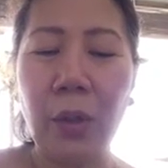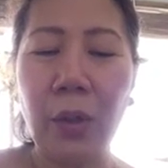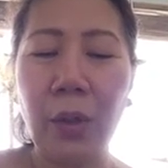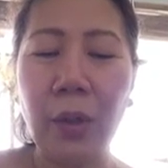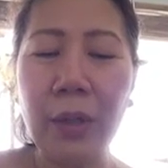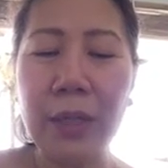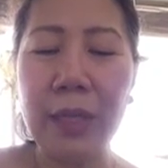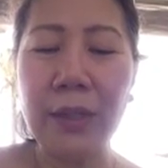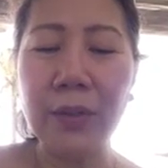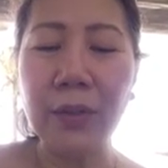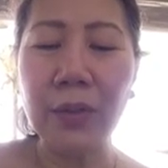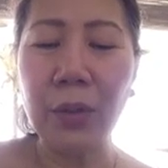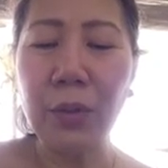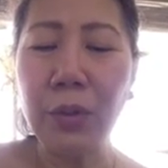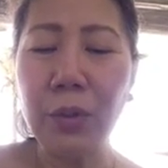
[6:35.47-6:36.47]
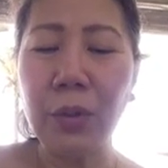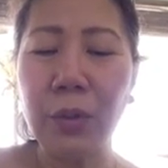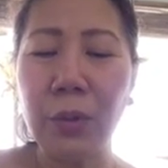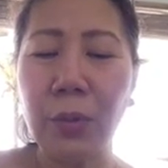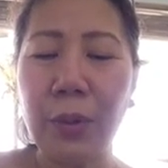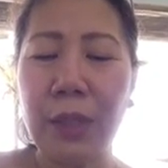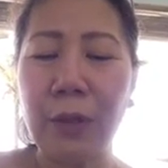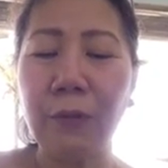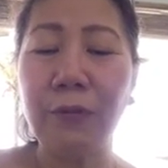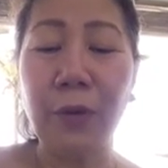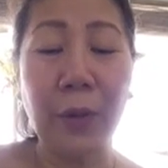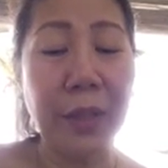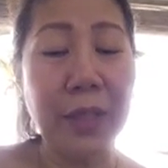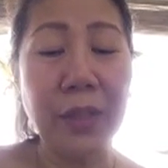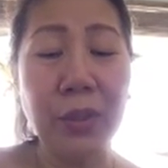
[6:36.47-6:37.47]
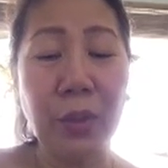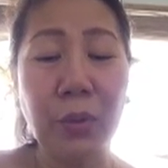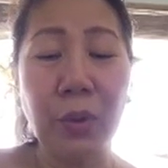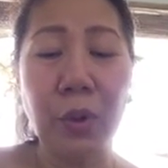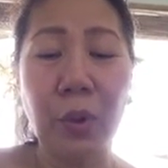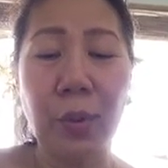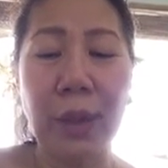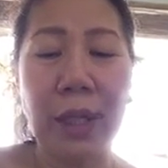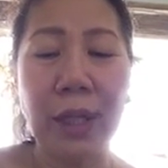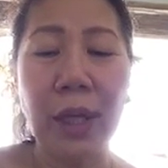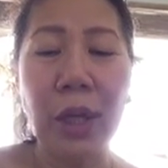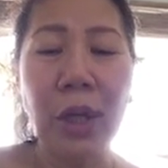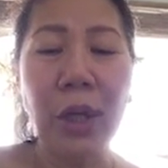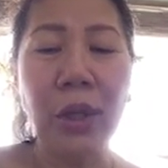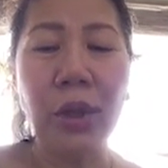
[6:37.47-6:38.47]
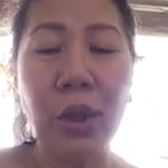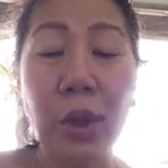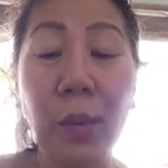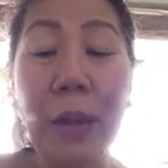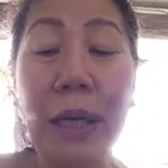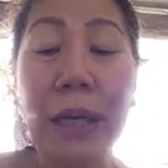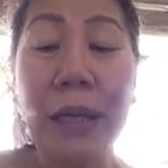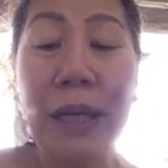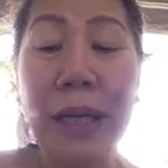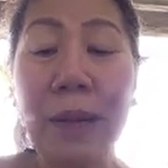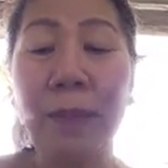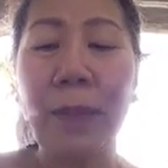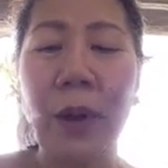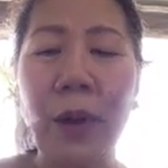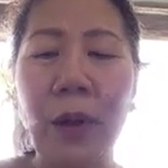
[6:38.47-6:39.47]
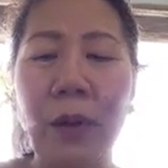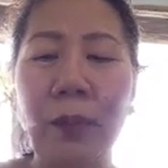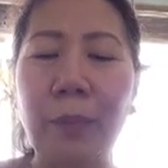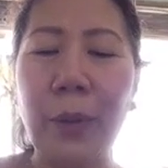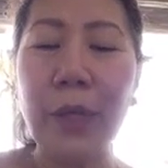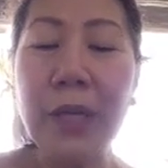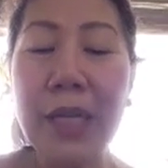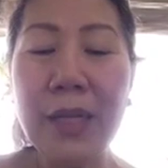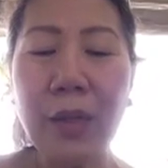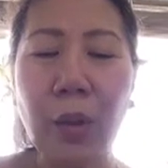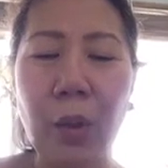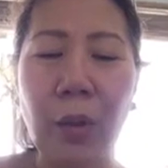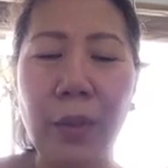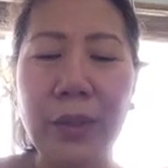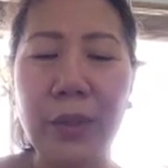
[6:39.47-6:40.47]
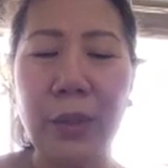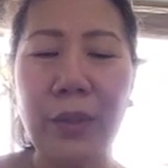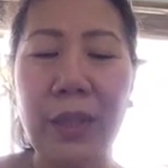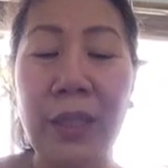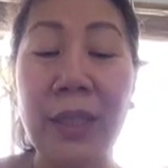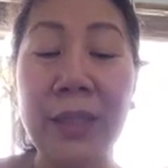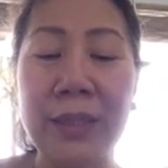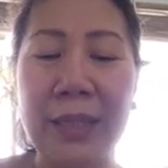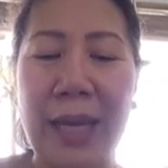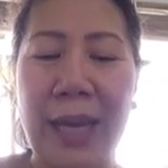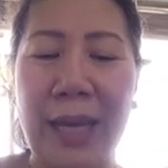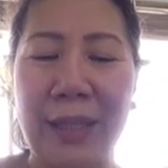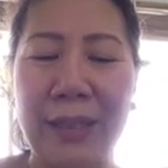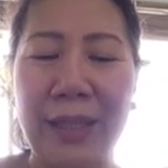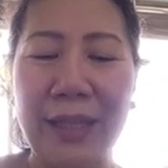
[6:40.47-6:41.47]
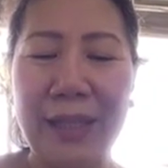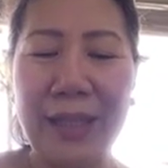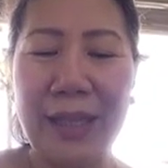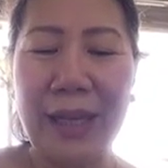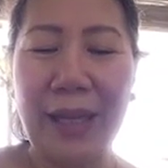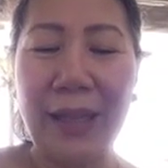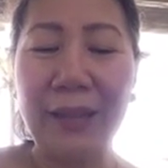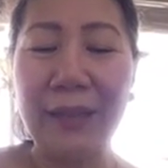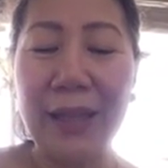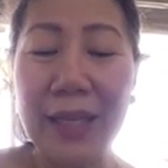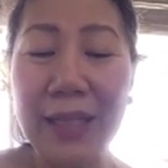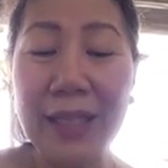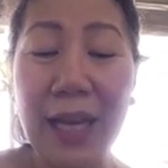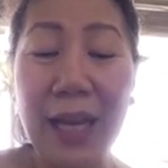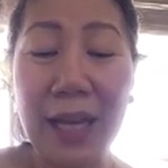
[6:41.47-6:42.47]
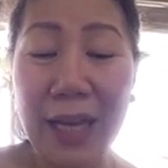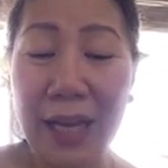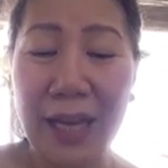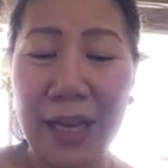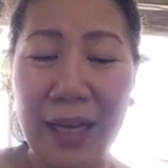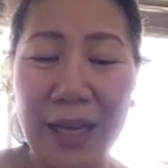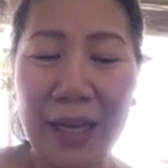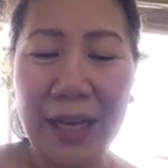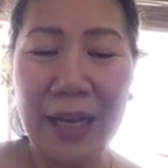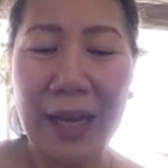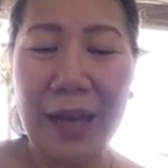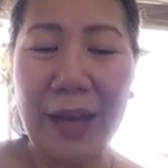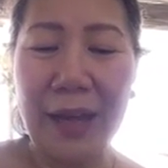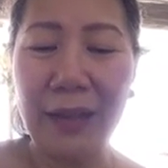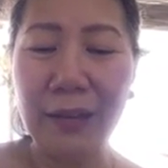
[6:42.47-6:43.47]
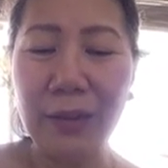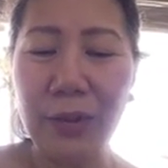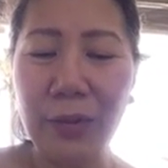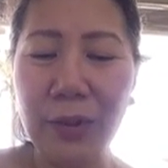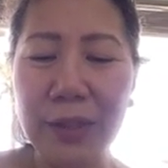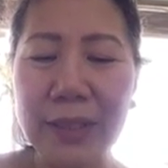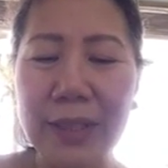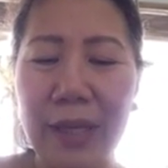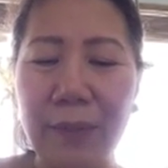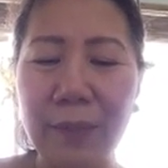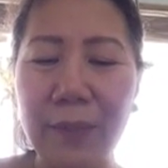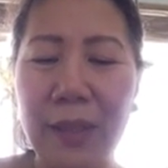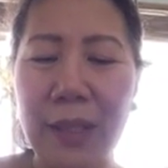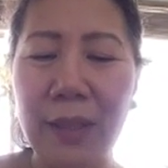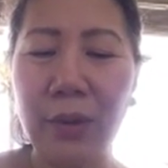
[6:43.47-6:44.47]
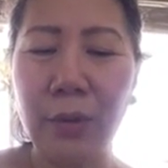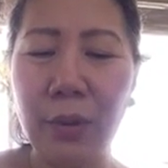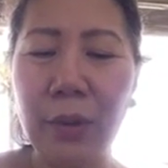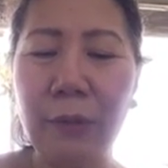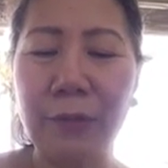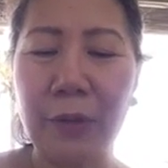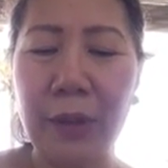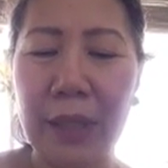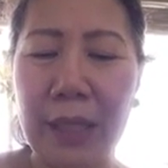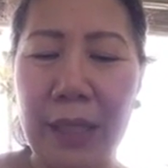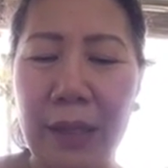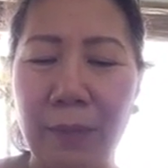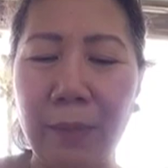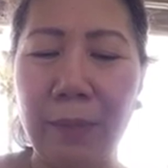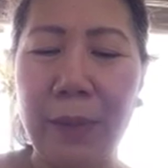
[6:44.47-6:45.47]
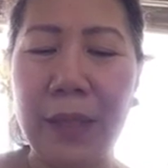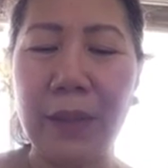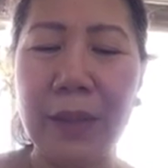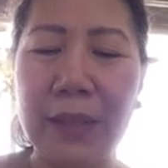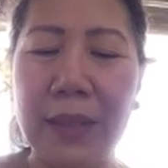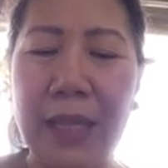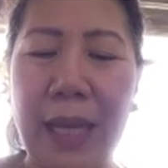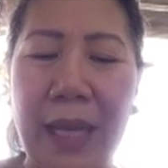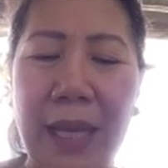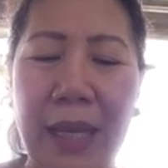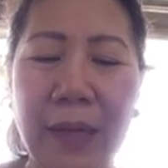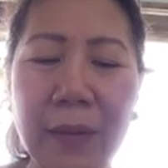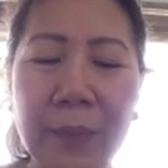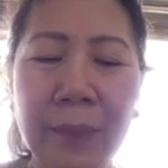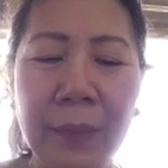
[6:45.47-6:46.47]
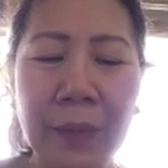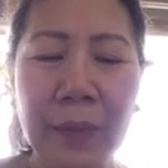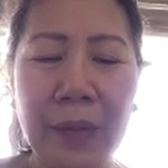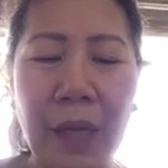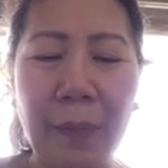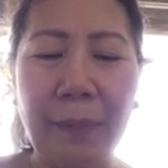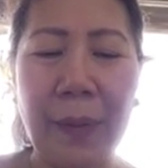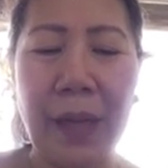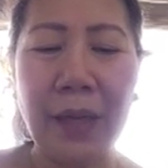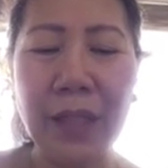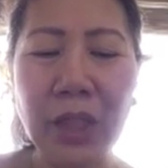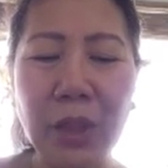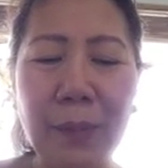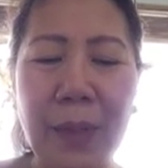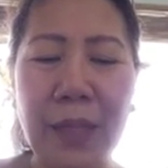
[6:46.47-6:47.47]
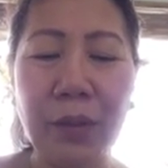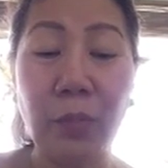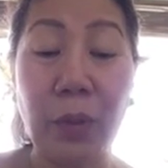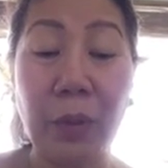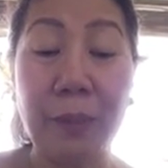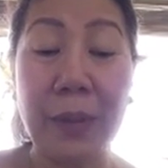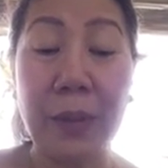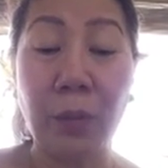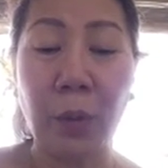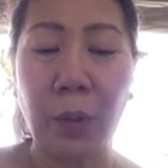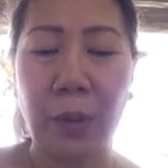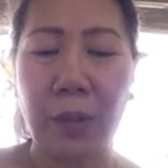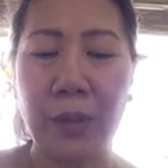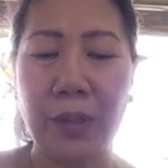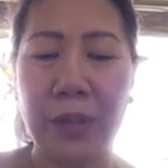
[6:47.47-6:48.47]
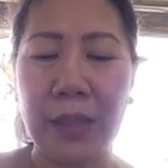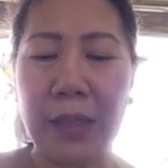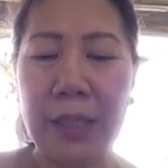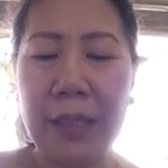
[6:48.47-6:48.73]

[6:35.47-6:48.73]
Or in so doing, for in so doing, you will heap burning coals on his head. And thinks, aha, I'll do something good for him because then the punishment will be worse.